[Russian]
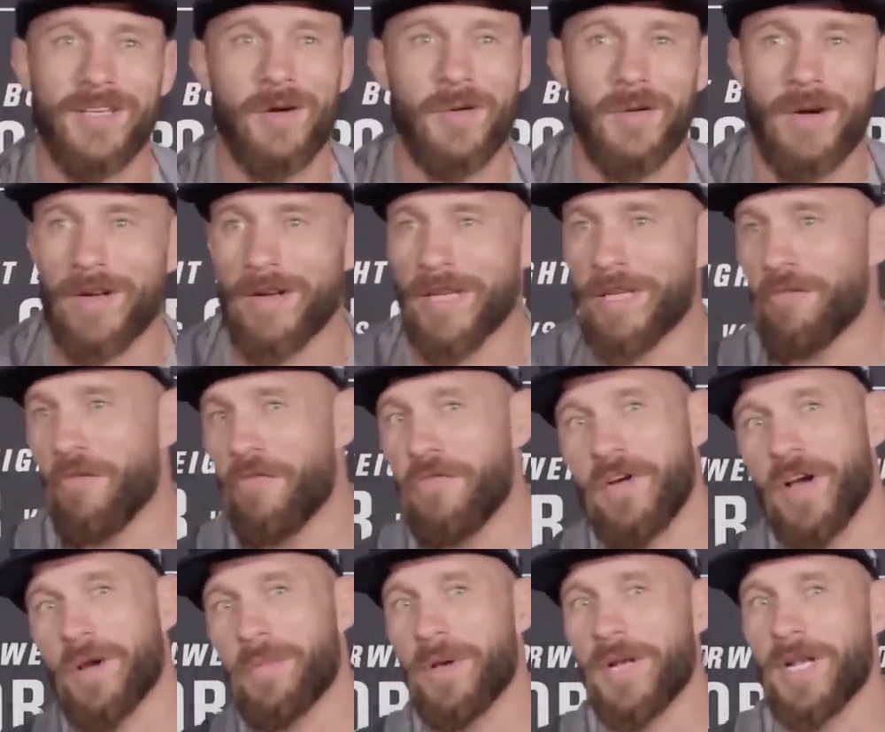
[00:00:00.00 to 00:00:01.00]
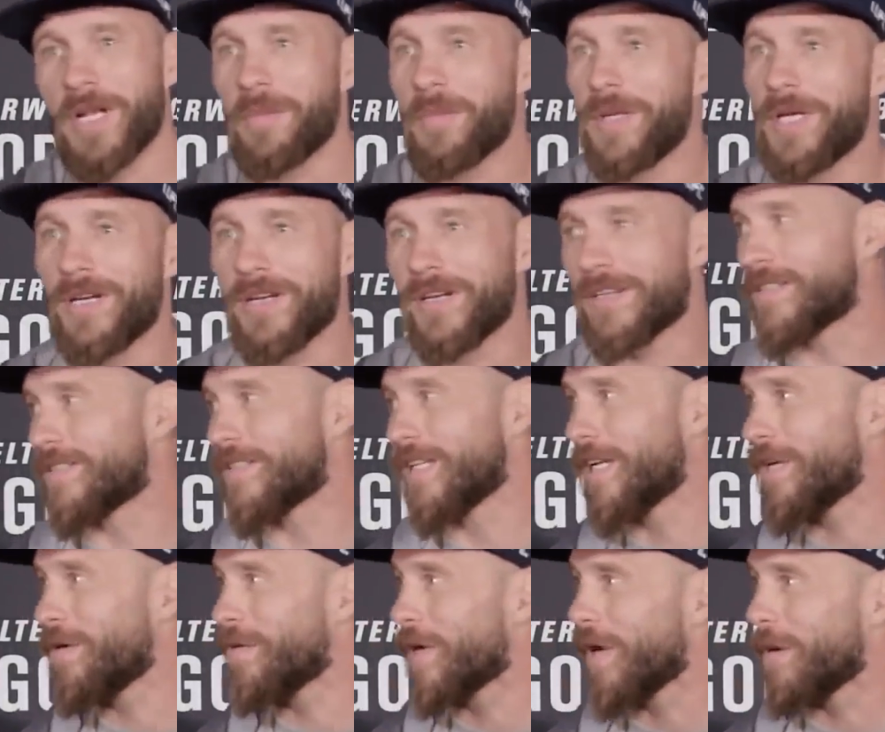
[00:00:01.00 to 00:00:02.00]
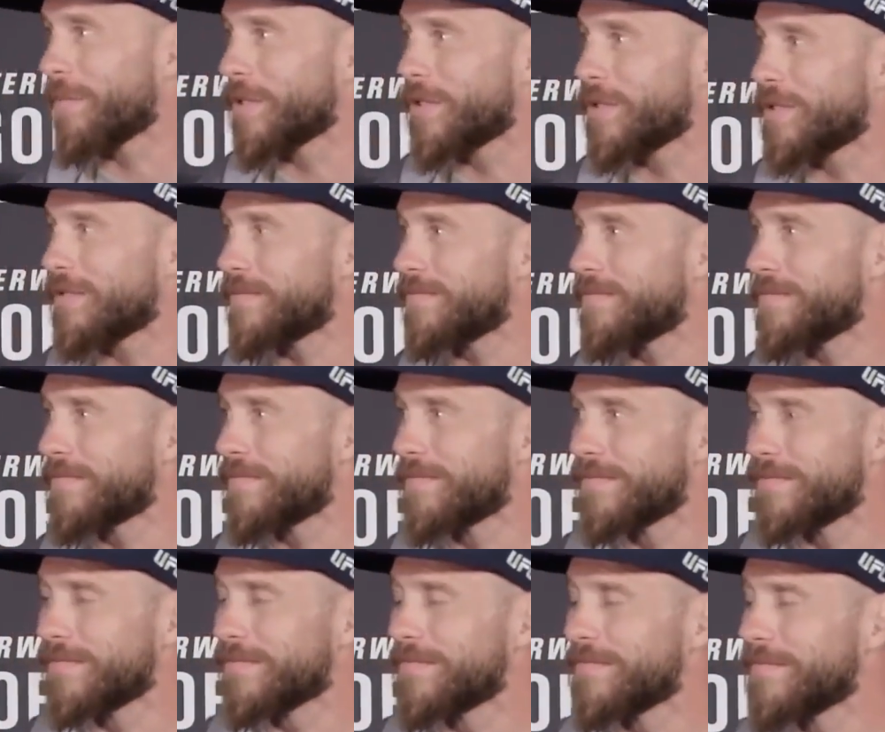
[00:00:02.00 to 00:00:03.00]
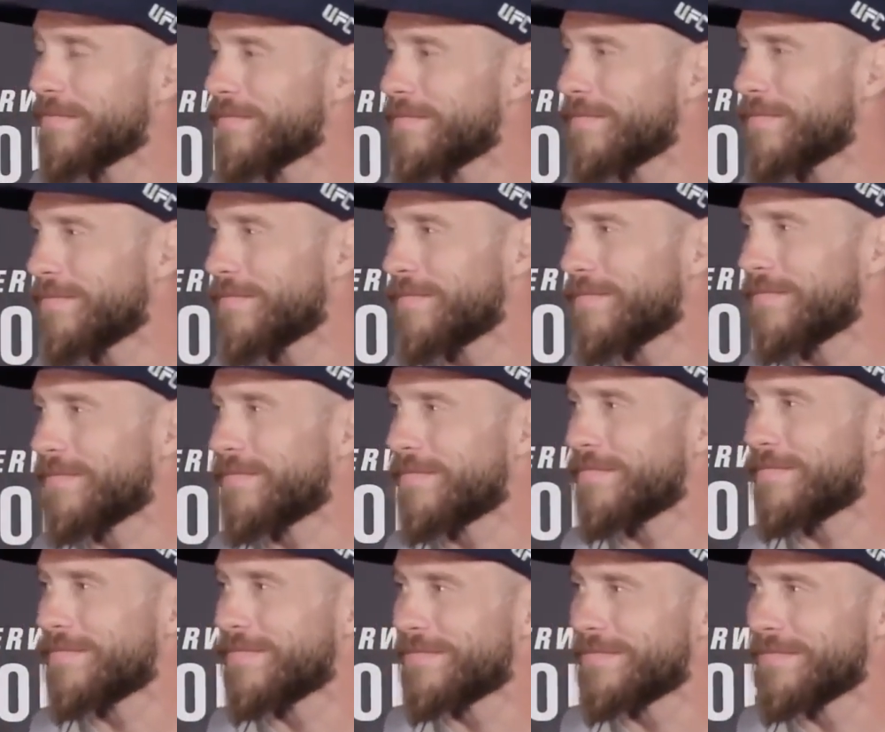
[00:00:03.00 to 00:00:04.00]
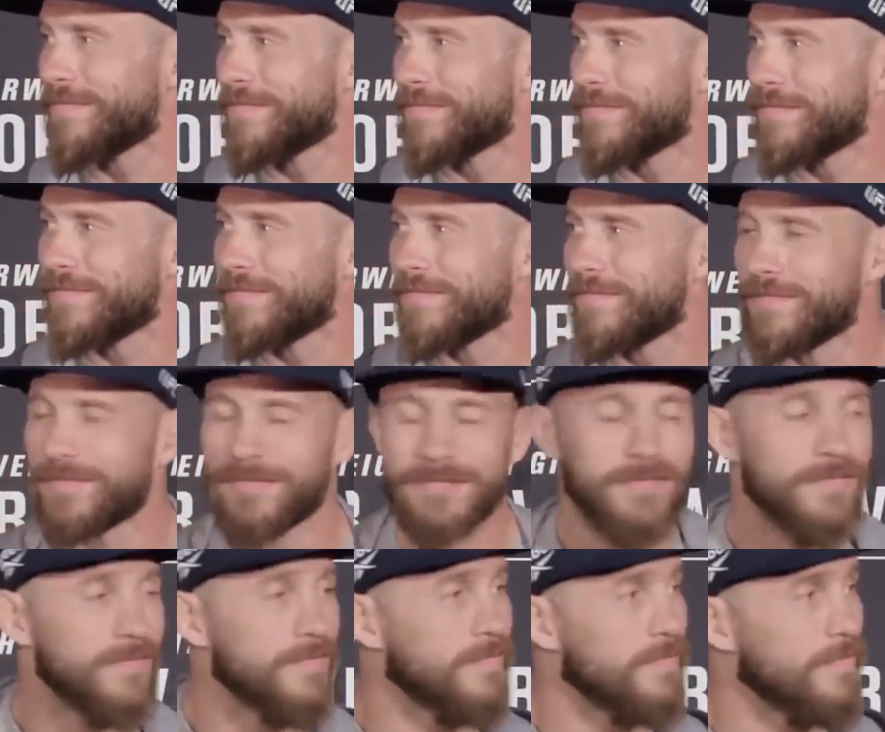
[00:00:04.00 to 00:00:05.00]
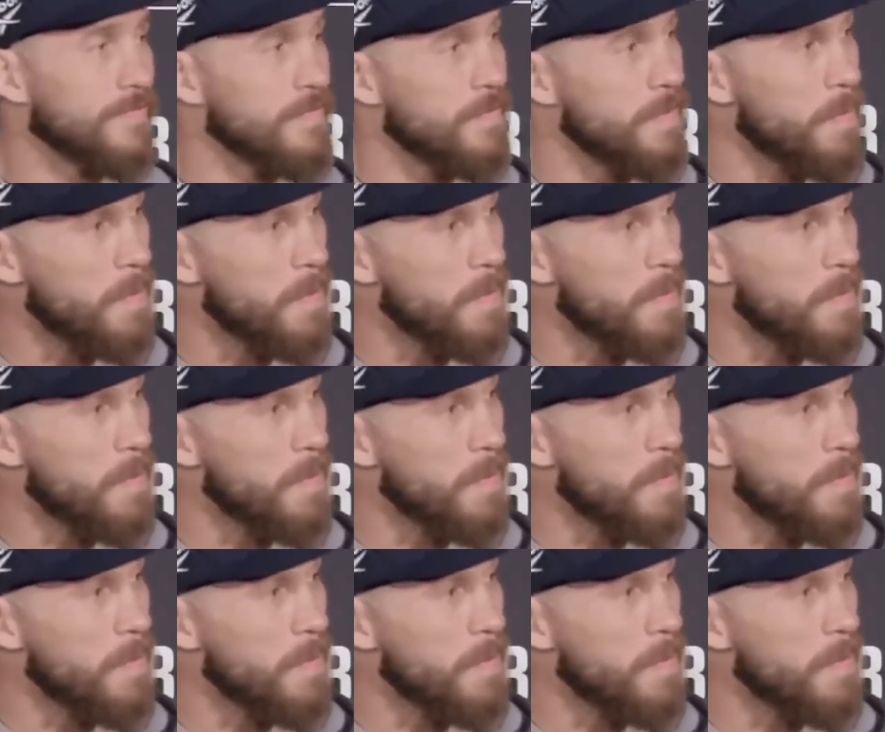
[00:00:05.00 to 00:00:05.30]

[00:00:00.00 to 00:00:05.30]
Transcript: Что думаете вы, мне плевать. Свое дело я знаю. Как ты проводил время отдыха со